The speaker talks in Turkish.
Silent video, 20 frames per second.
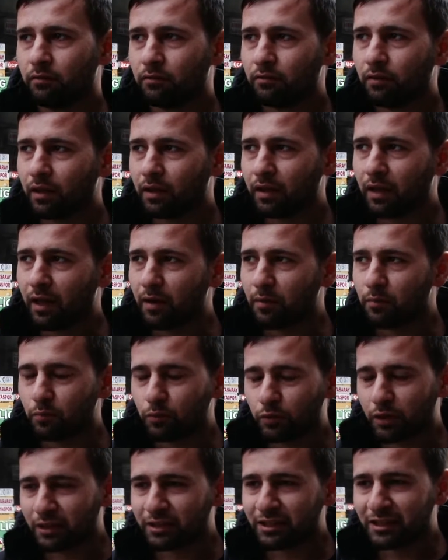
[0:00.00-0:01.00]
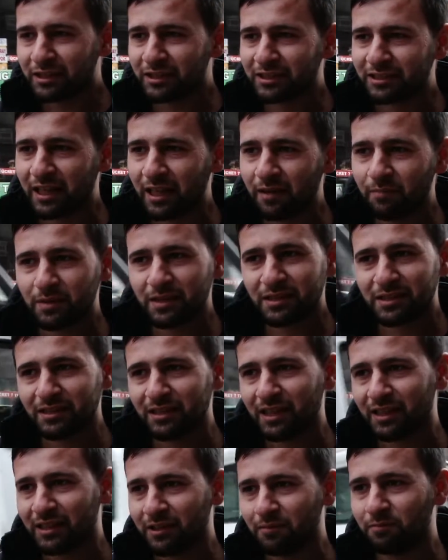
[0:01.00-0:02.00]
Valla Murat İkiz
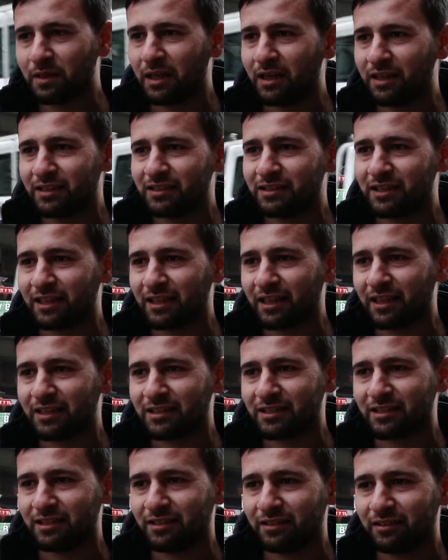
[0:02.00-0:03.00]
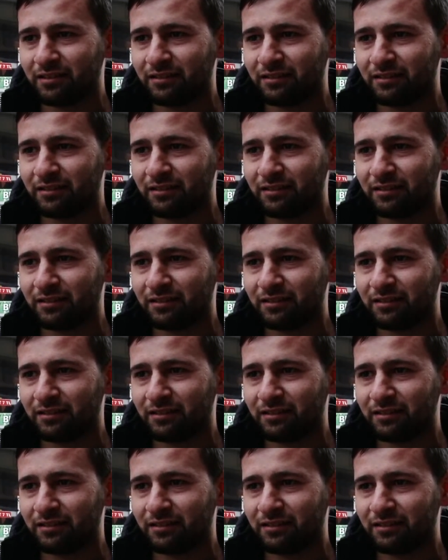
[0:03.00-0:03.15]
gelmesin de kim gelirse gelsin.